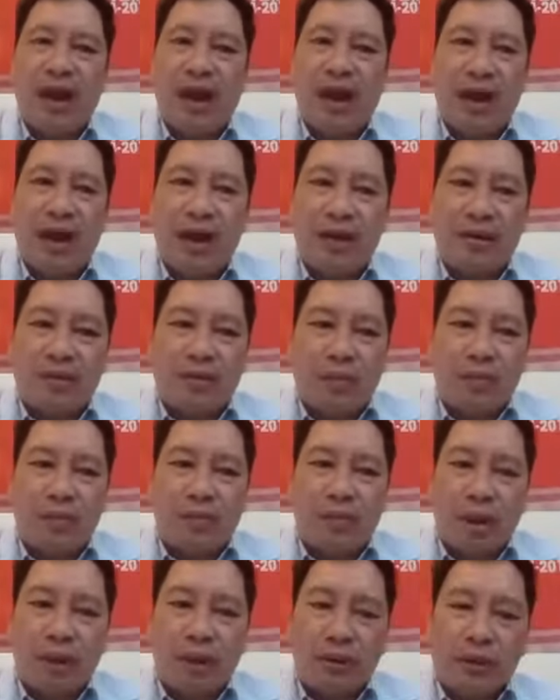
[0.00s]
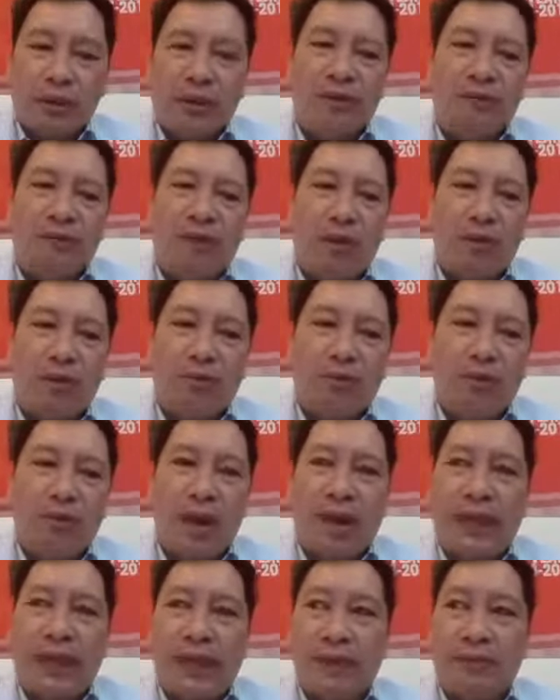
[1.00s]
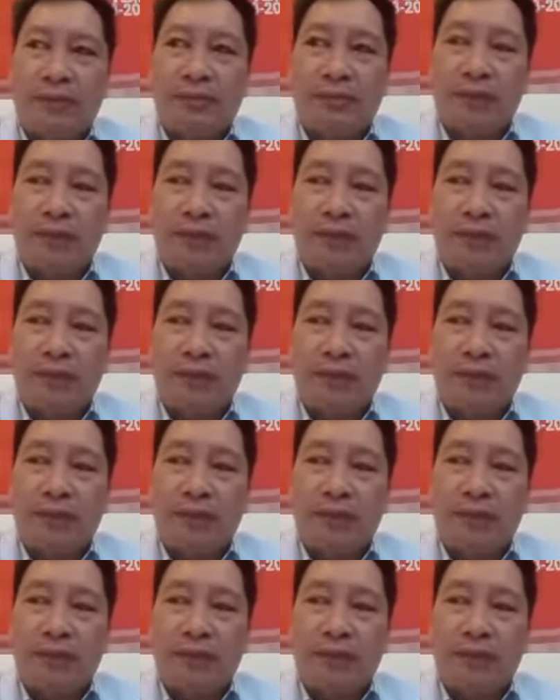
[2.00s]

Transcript: ở cục bộ từng vùng hoặc là